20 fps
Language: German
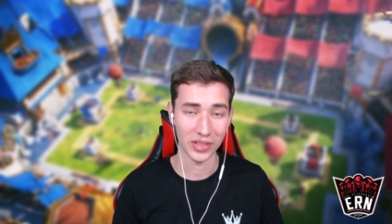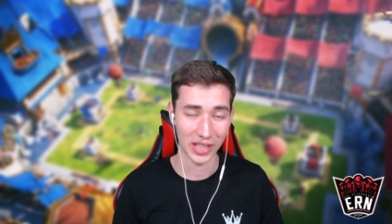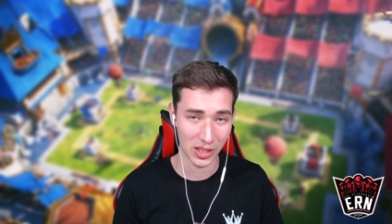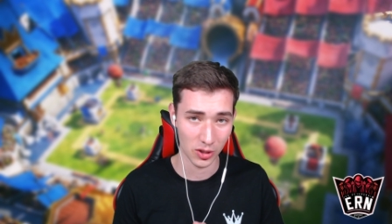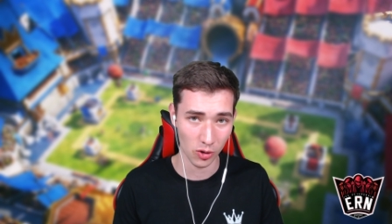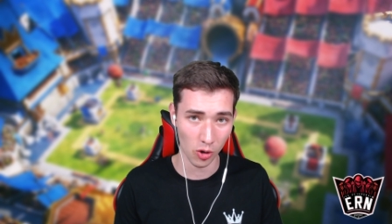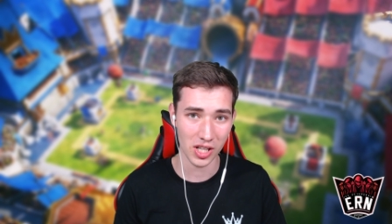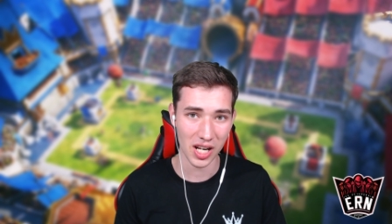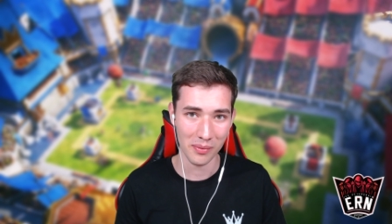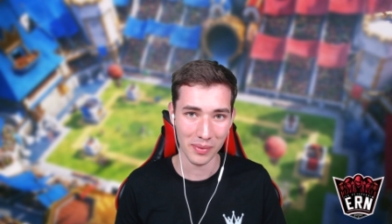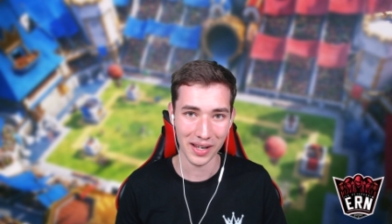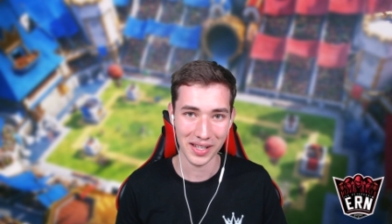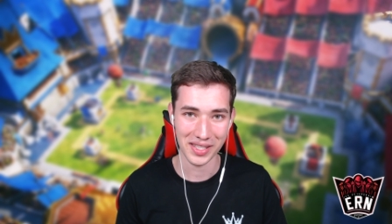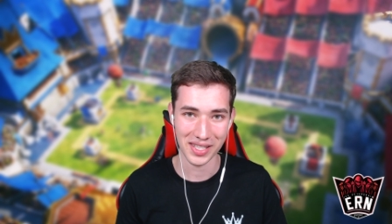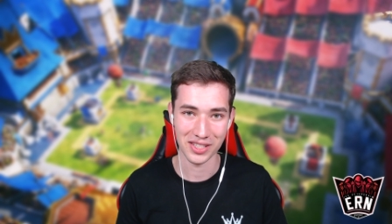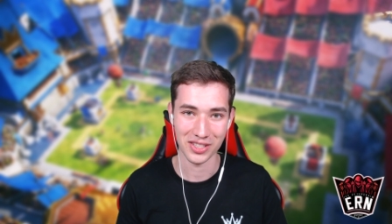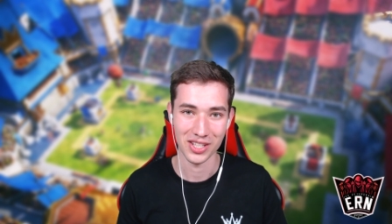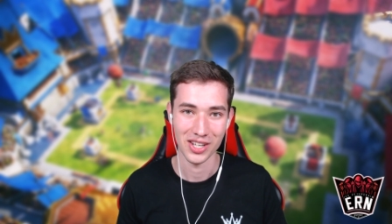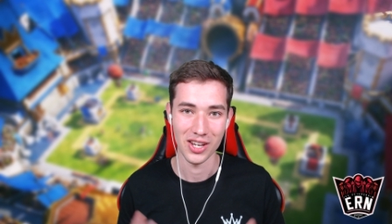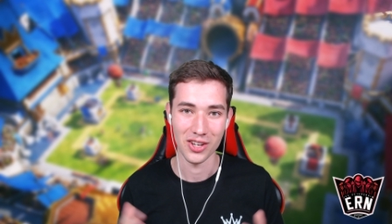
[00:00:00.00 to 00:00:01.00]
Wenn ihr neu dabei
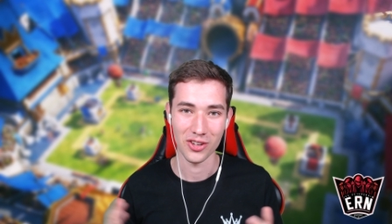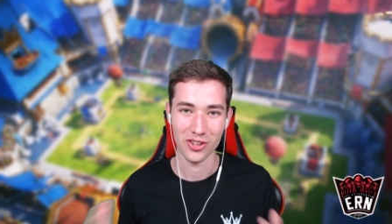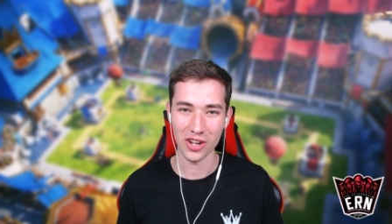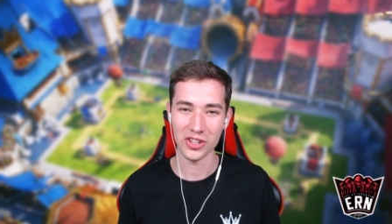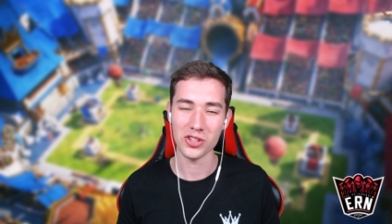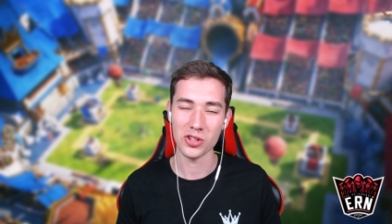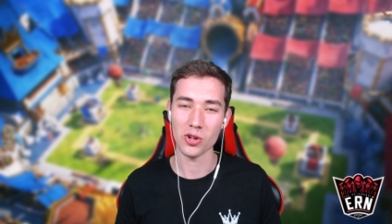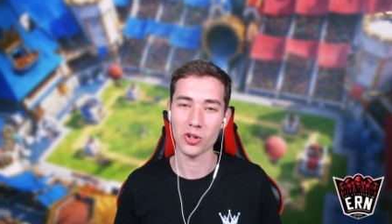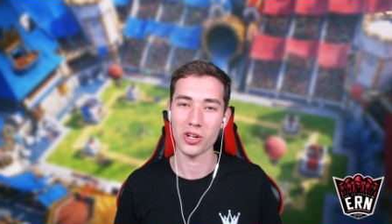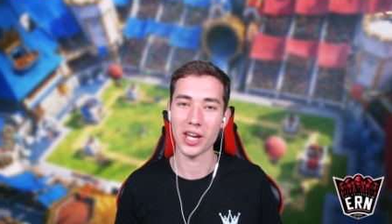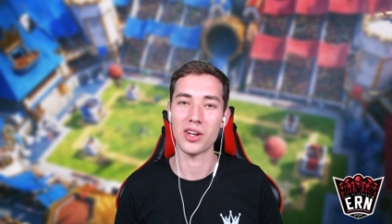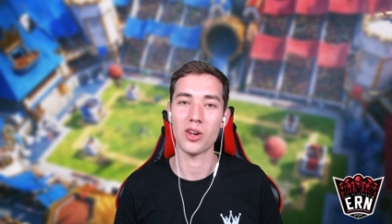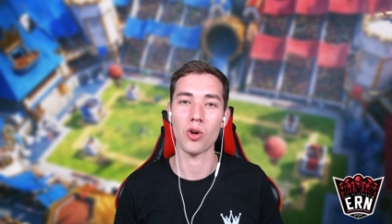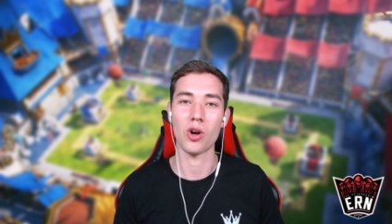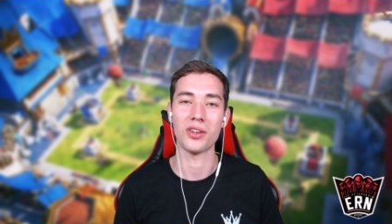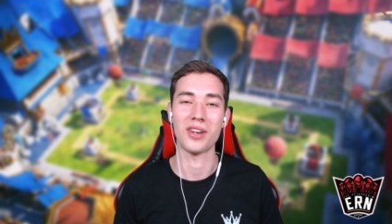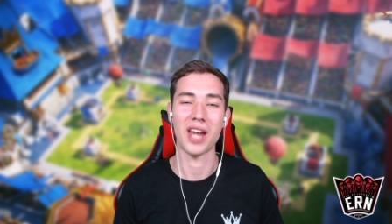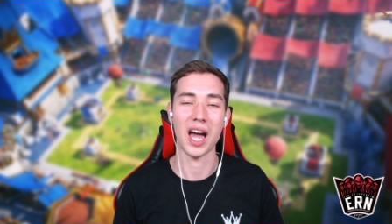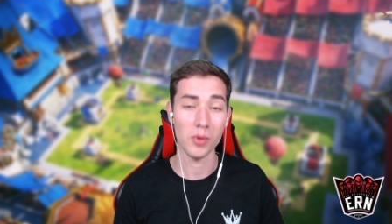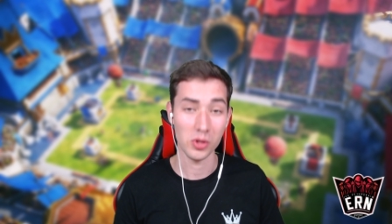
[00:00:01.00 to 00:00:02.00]
seid, könnt ihr doch gerne
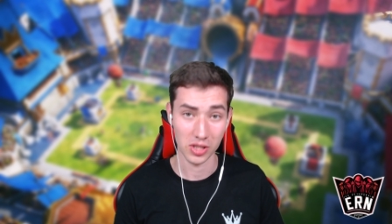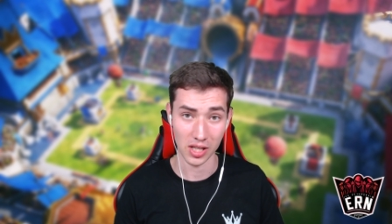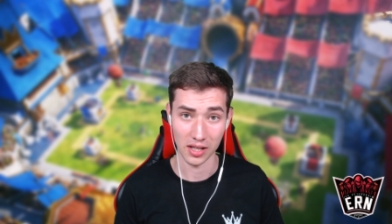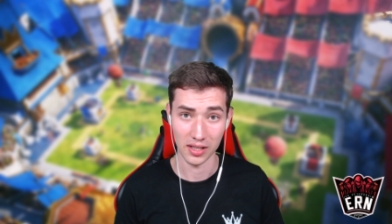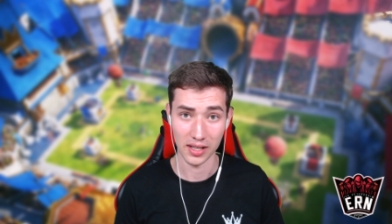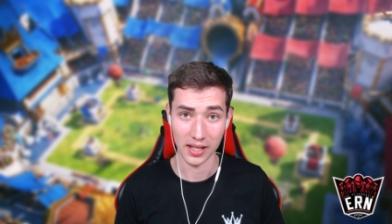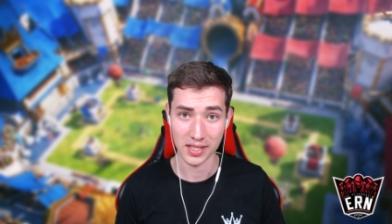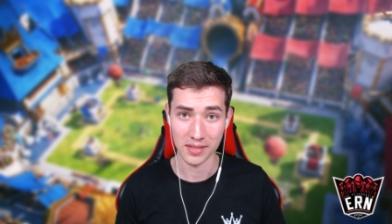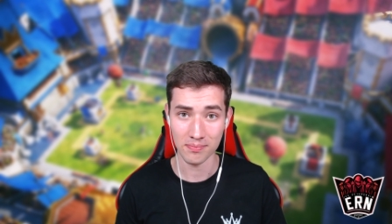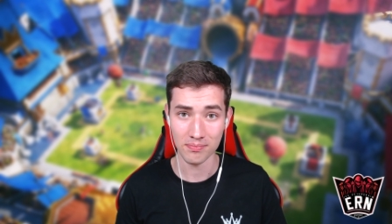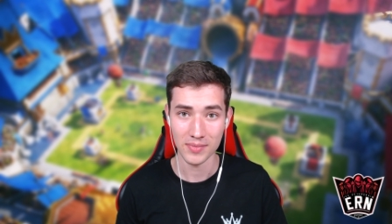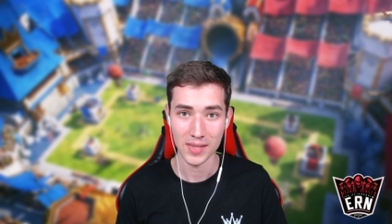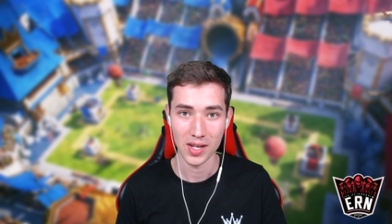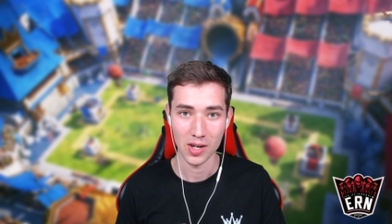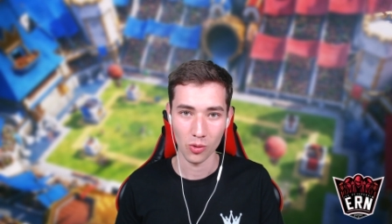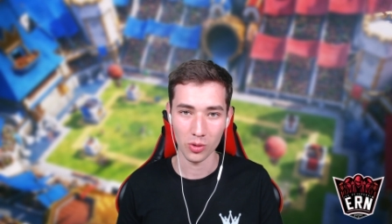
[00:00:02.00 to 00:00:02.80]
auch ein Abo dalassen.